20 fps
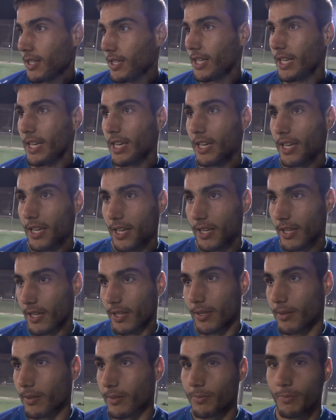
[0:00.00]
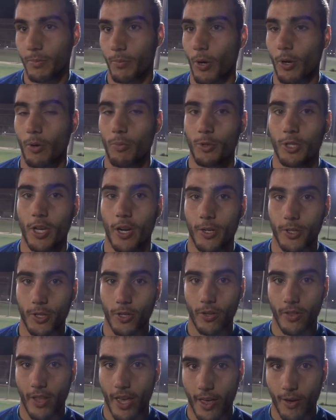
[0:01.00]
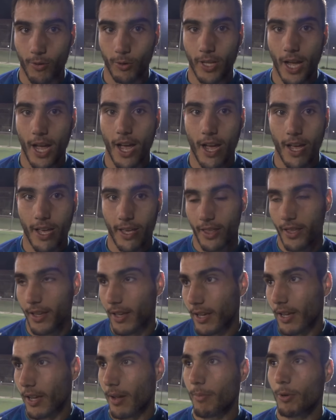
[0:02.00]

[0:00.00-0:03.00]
y pues con mucha ilusión de debutar y de